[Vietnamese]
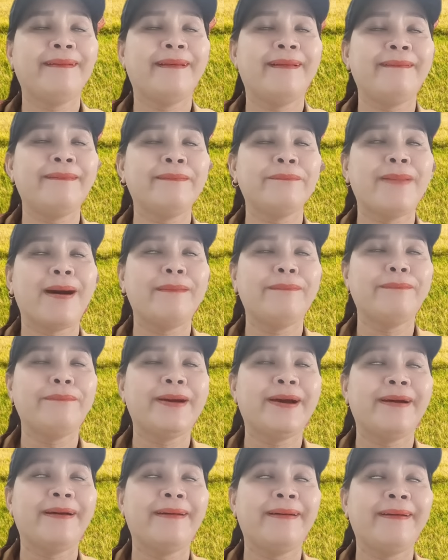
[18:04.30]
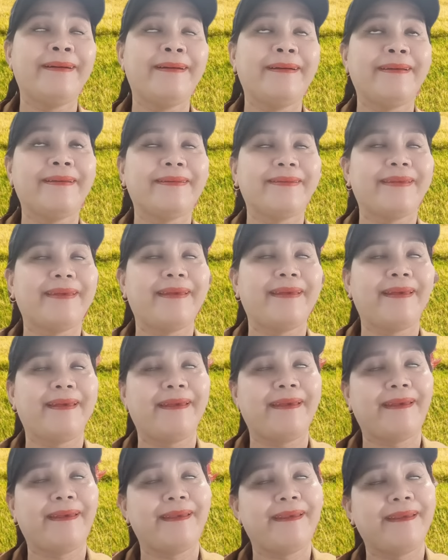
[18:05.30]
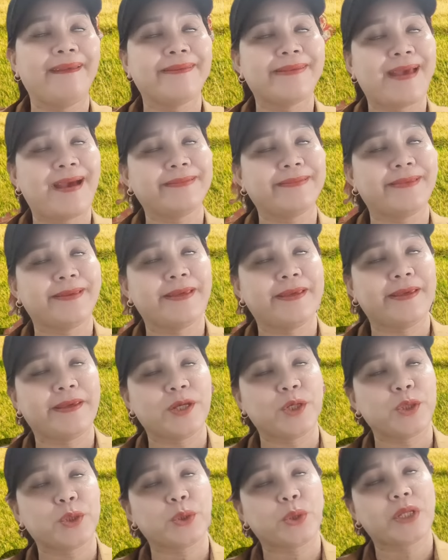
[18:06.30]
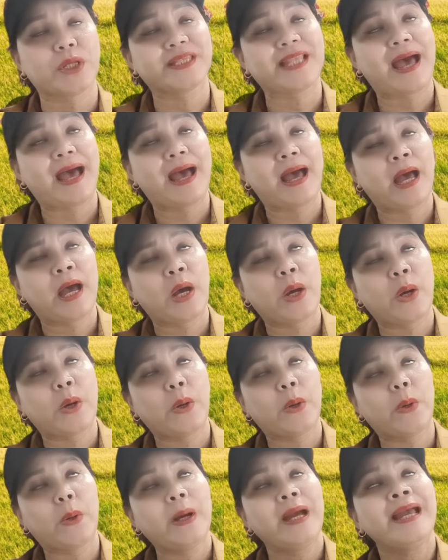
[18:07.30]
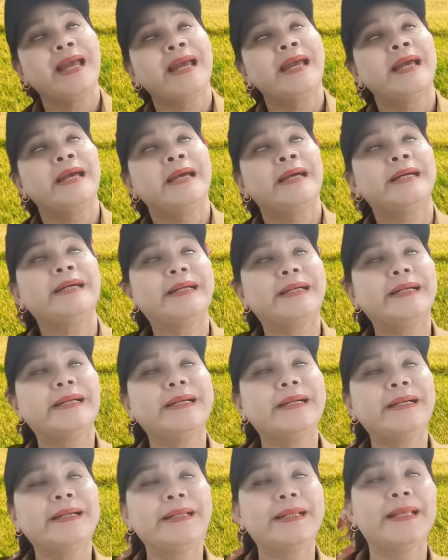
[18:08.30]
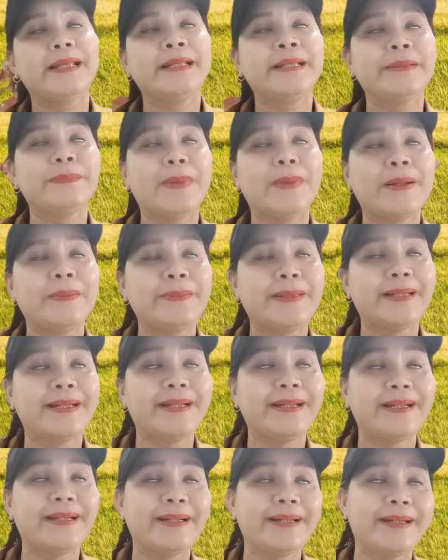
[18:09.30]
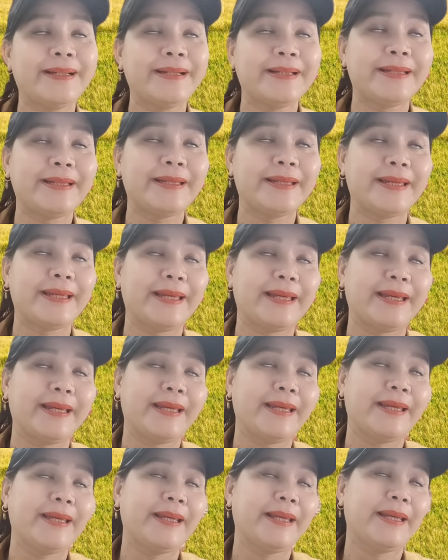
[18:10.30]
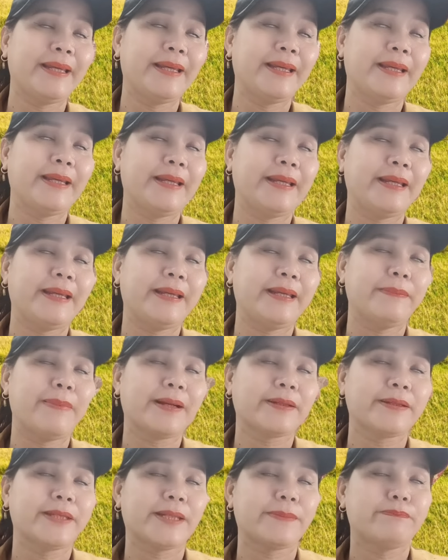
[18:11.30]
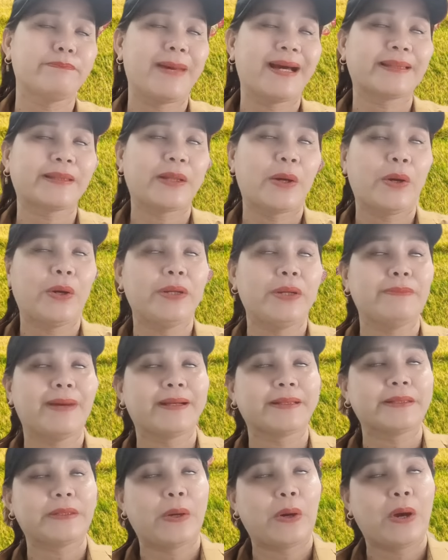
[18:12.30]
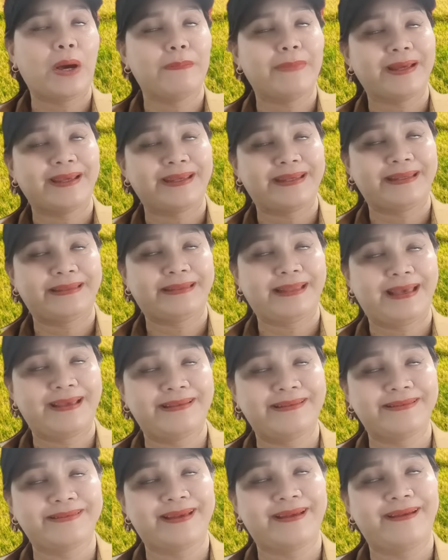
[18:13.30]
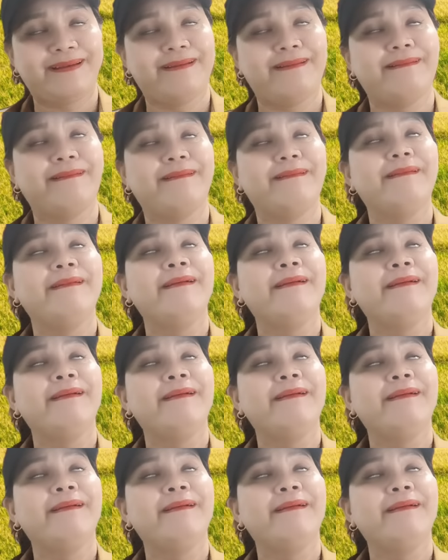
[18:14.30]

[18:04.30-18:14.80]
Linh bóng ơi về trả tiền cho tao Hương Linh bóng ơi Bắt dịch mắt tôi mắt gió mày tại sao